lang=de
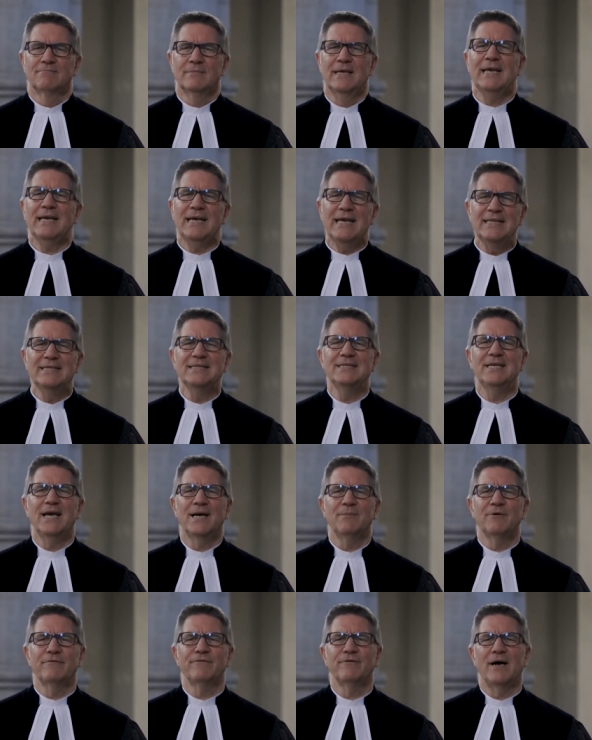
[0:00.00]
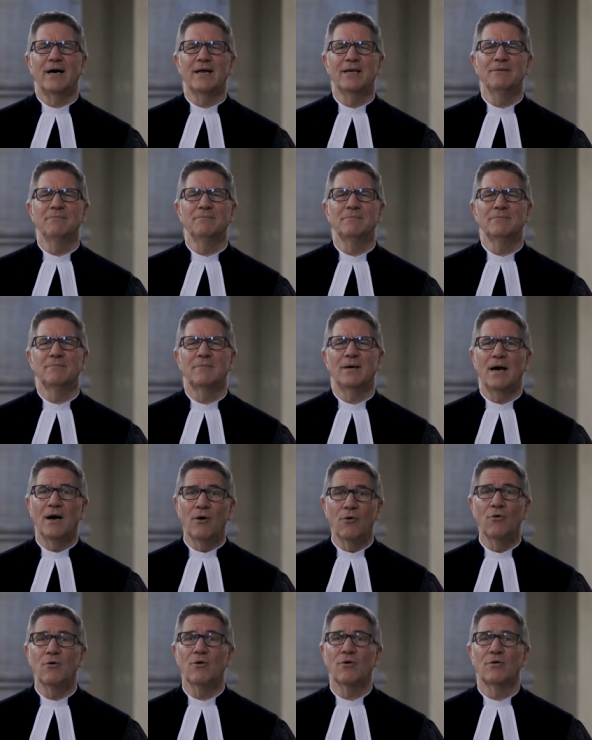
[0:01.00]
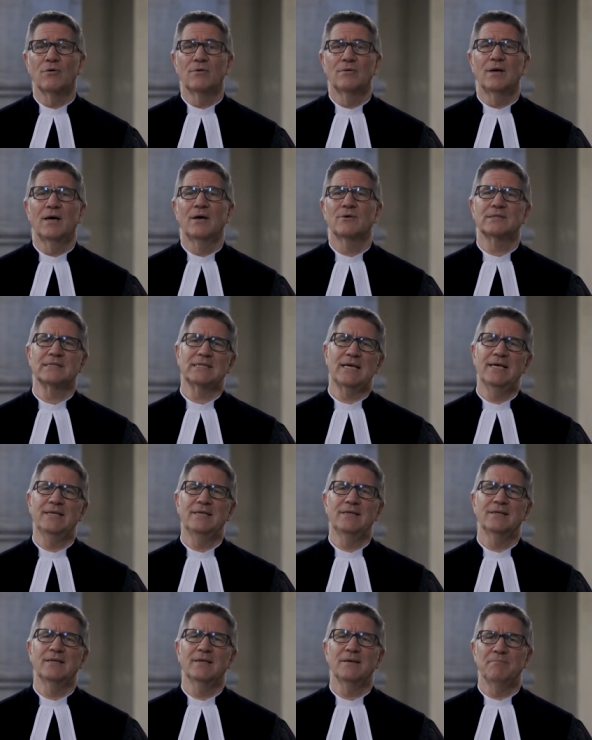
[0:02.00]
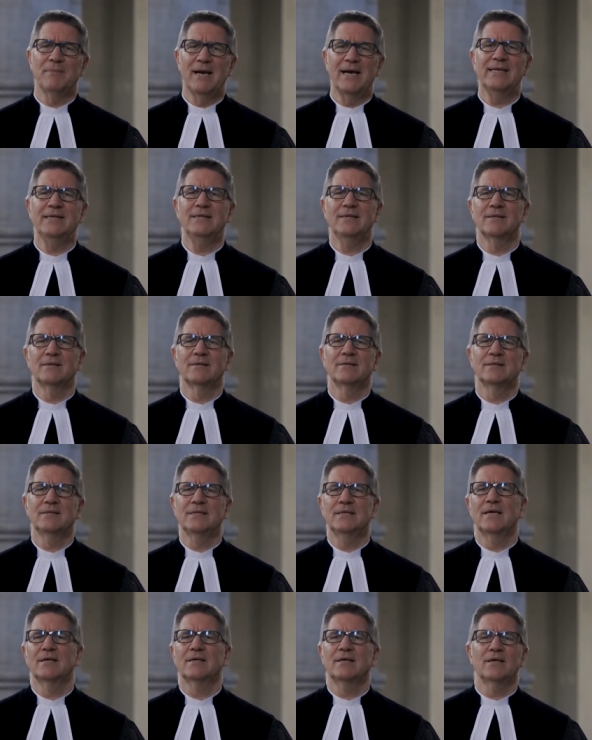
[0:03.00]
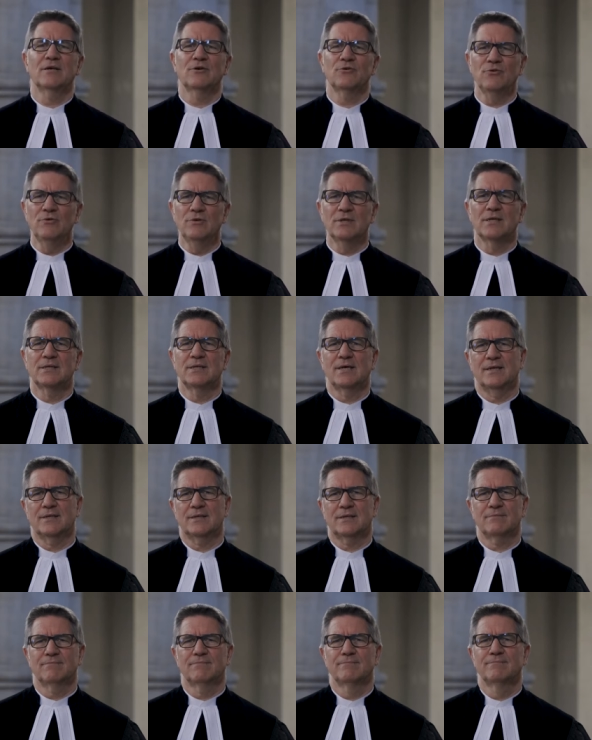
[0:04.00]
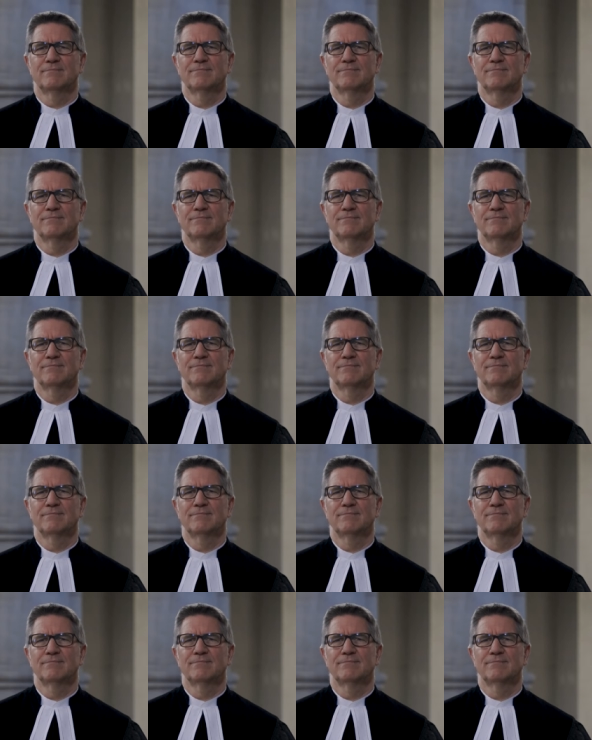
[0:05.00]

Er kennt sie aber vor allem auch aus seinen Gemeinden, die er gegründet hat.